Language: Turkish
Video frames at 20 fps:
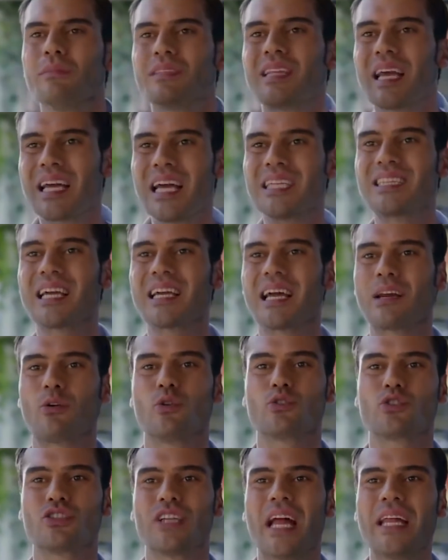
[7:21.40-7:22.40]
Oğlum bir teker teker
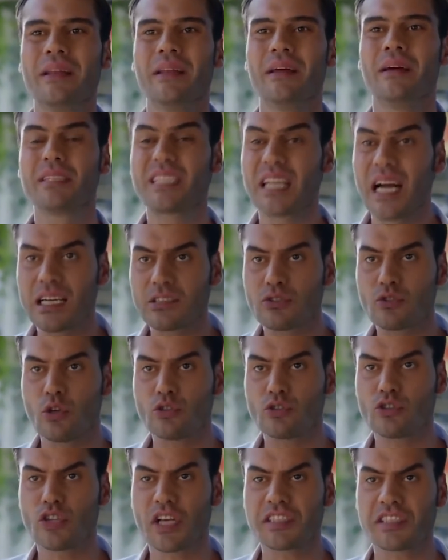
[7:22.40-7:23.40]
konuşun lan. Bir tane
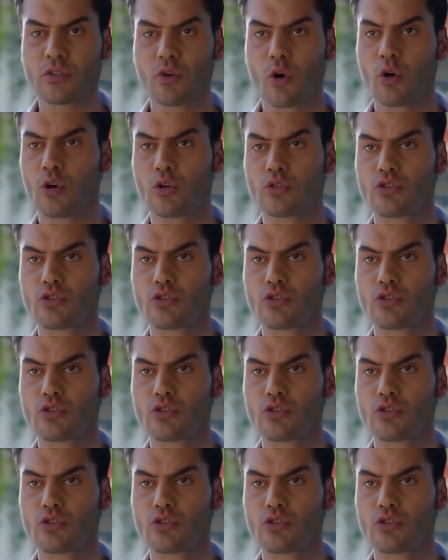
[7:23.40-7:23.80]
sözcü seçin